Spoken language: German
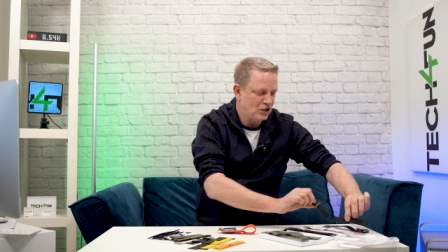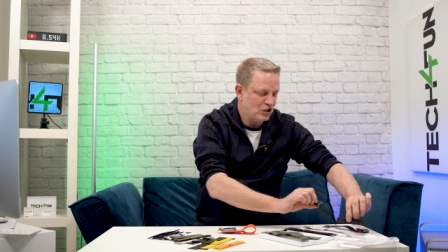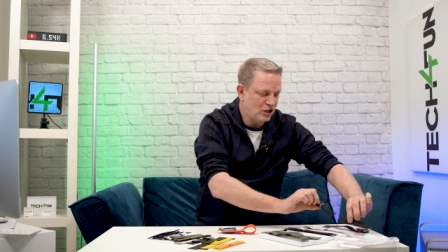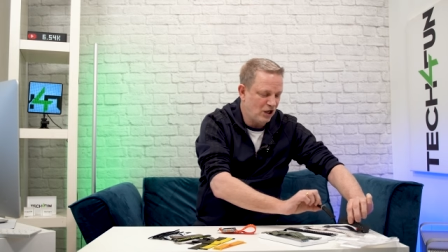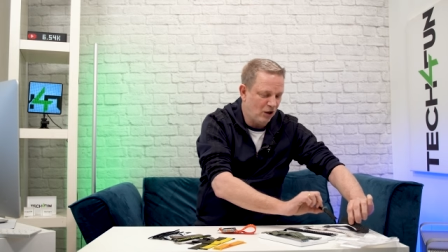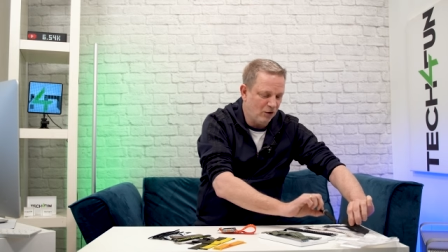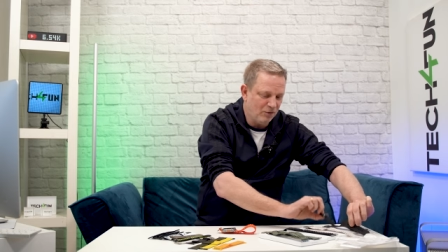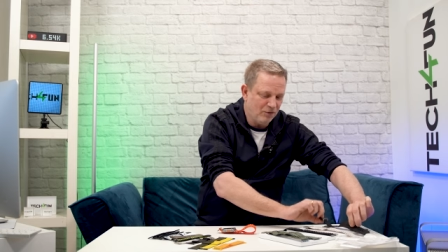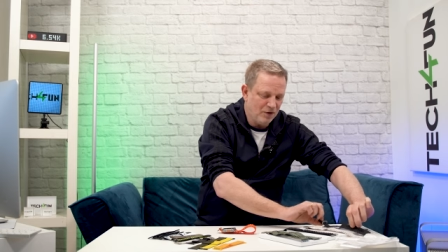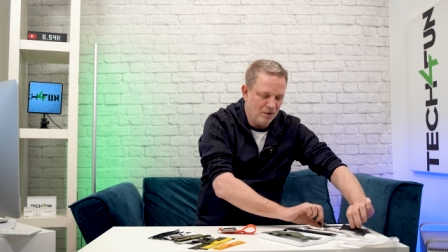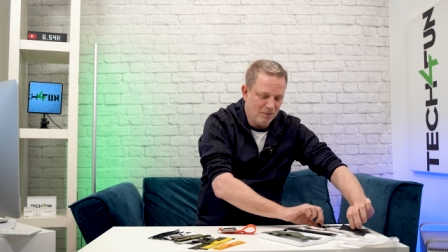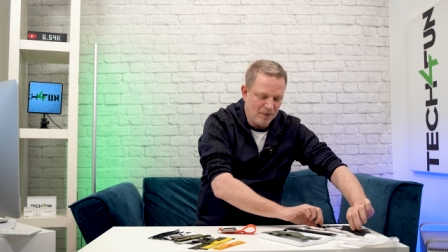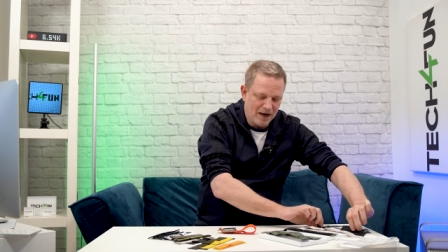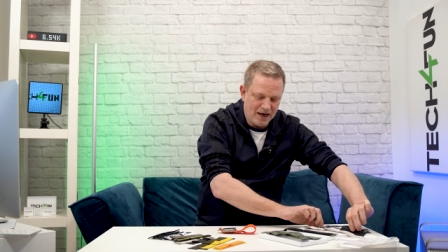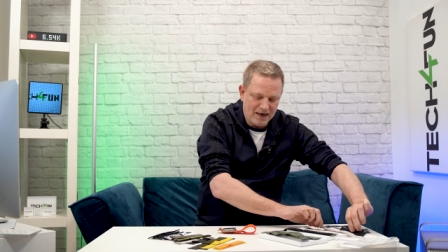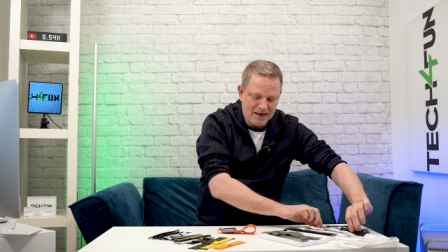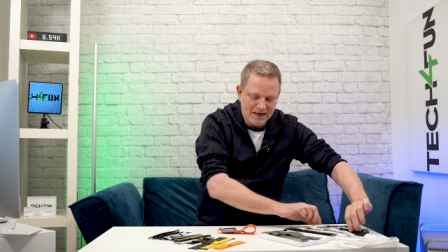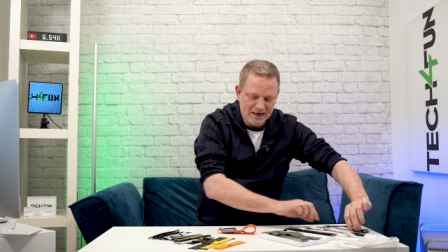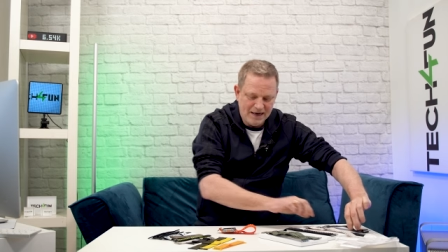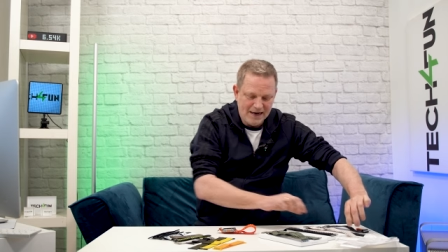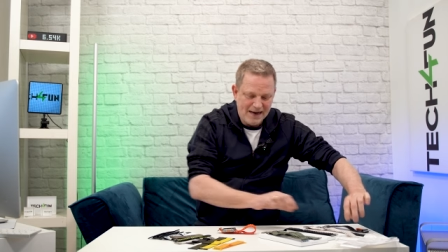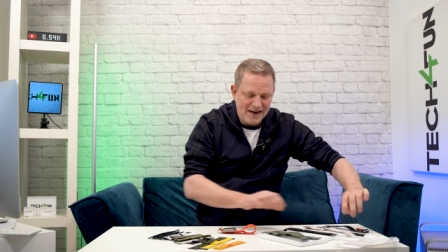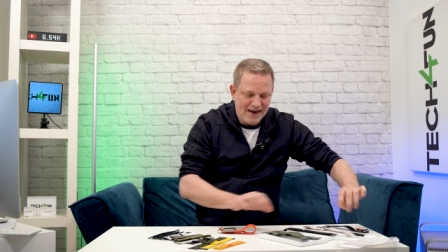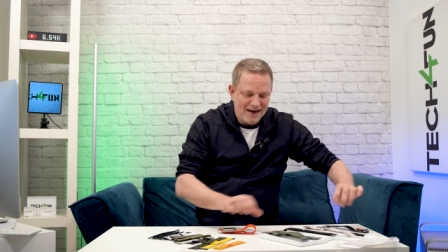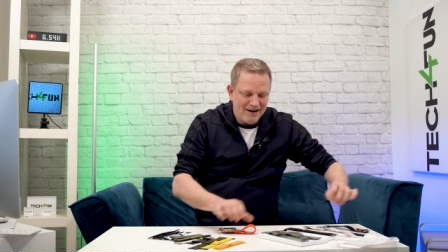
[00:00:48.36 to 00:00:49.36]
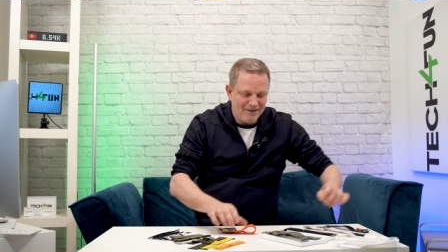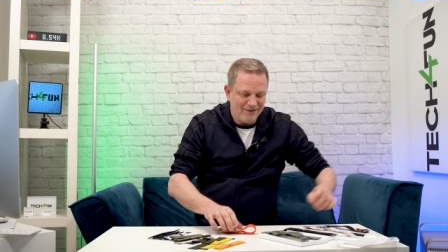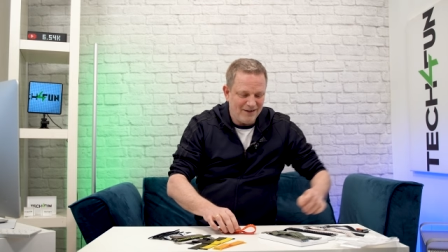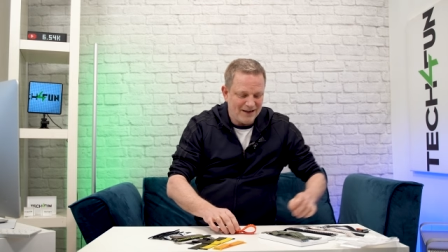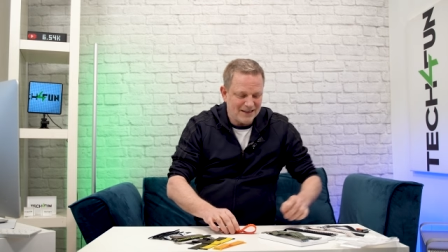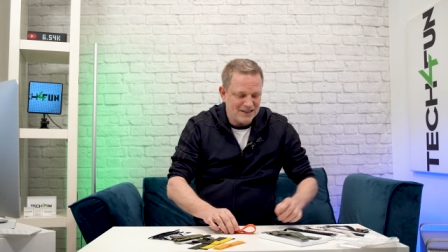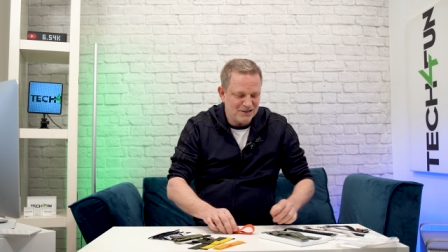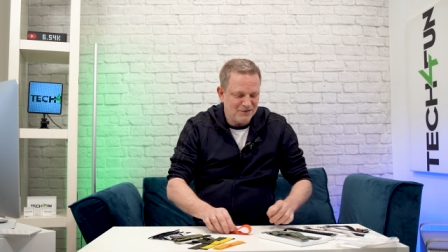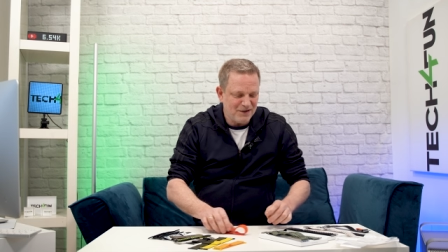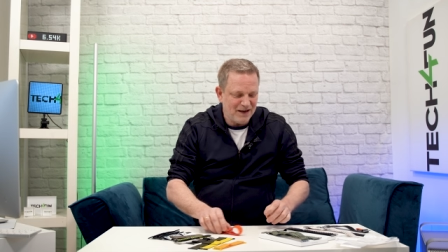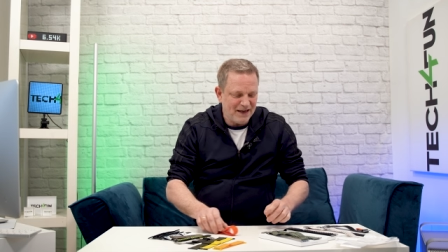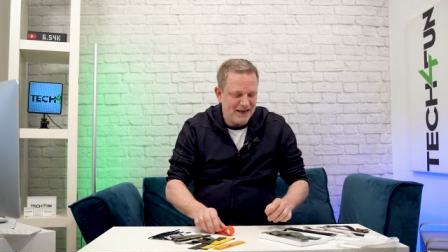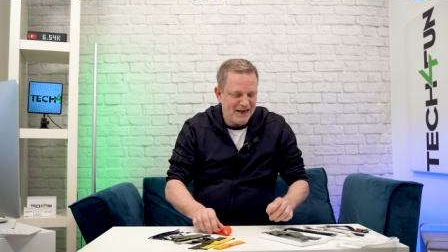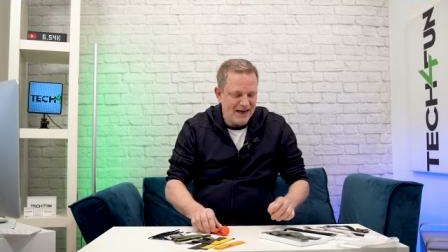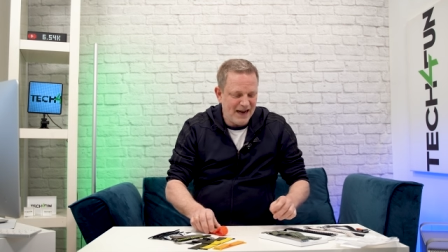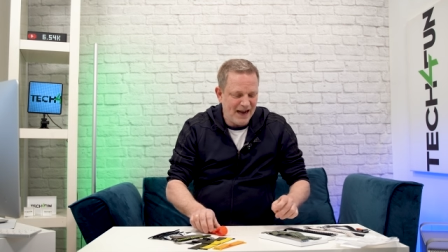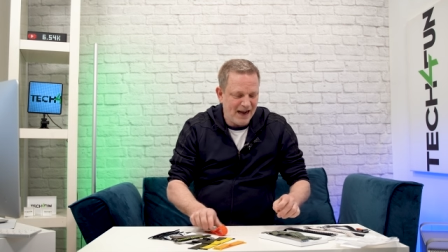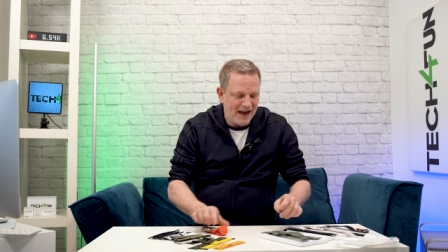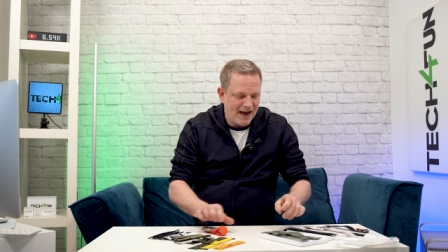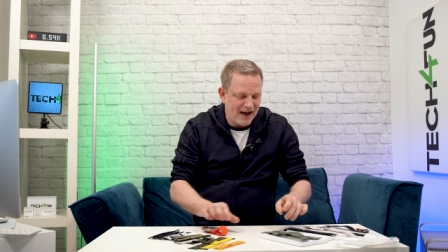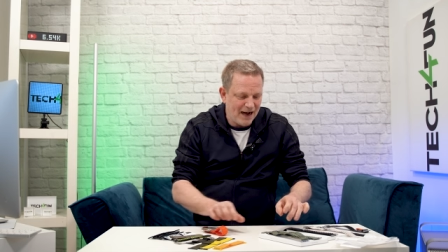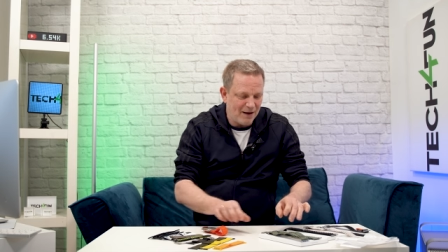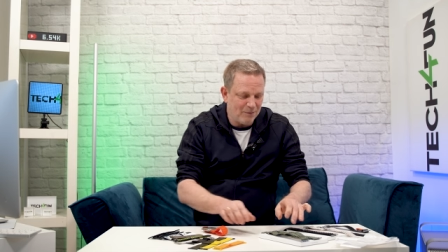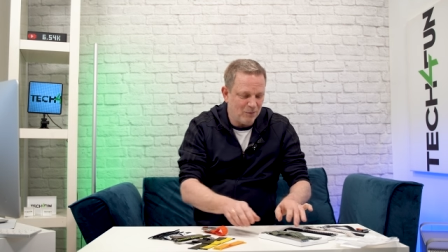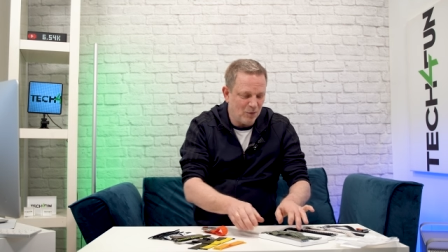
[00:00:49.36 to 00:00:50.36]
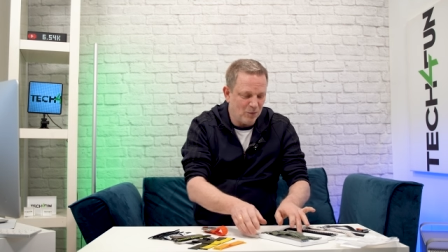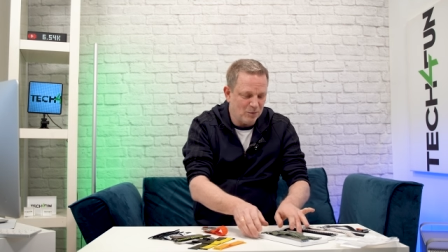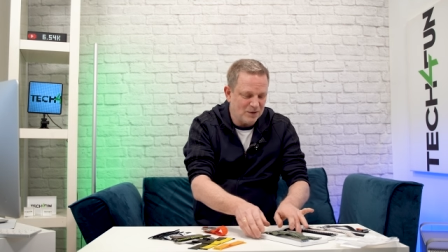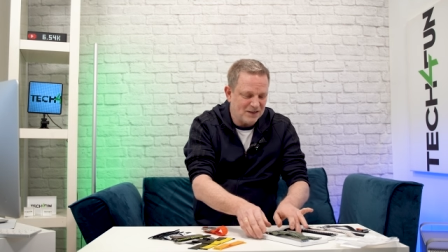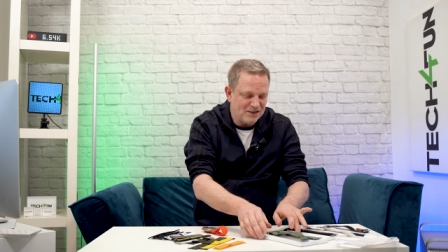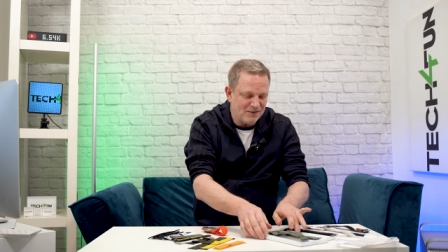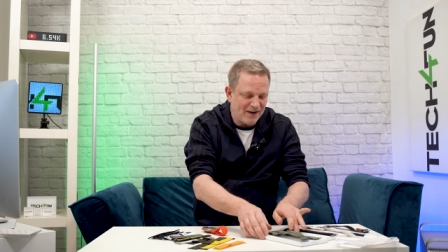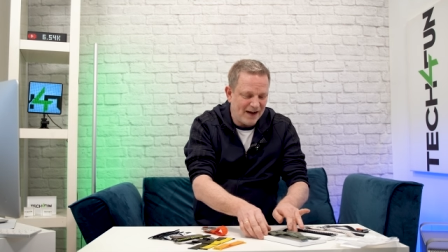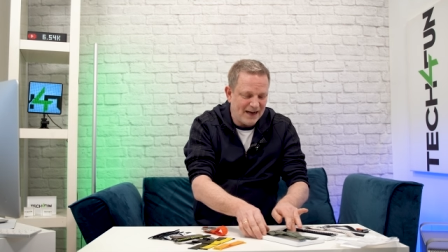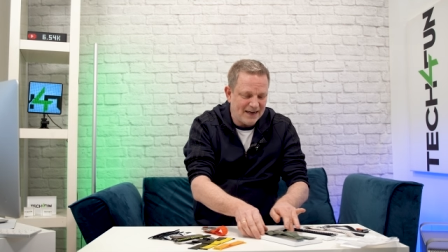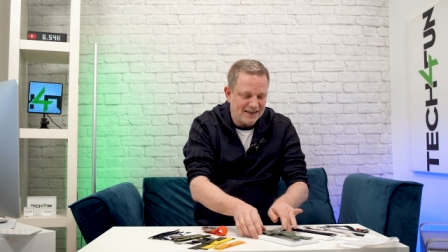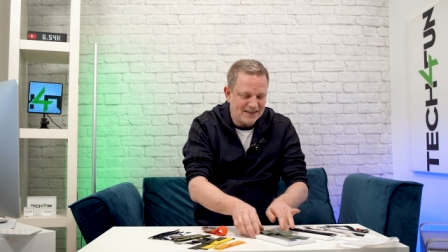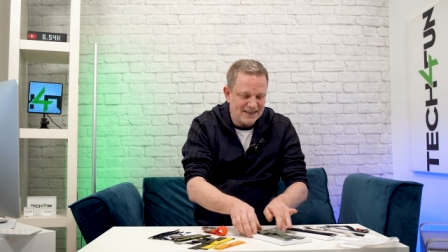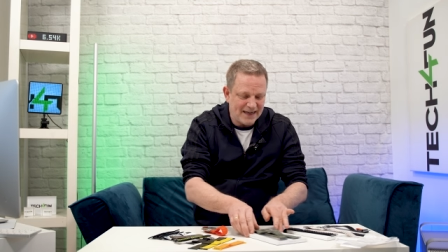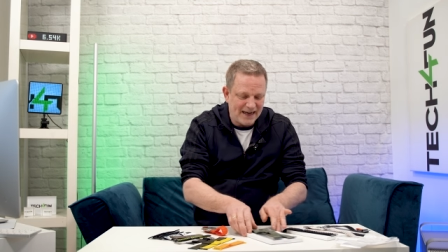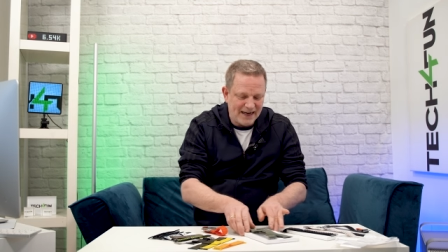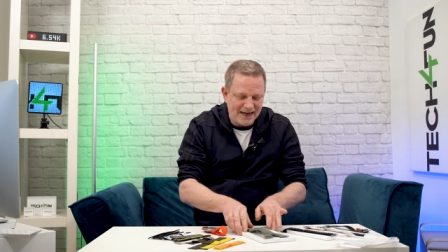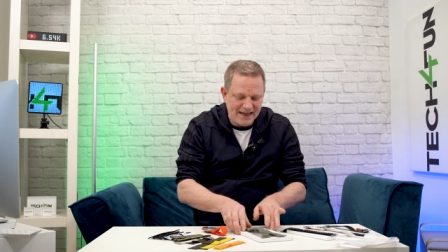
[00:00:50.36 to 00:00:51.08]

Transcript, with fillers: Schauen wir mal, was wir hier haben. Und zwar als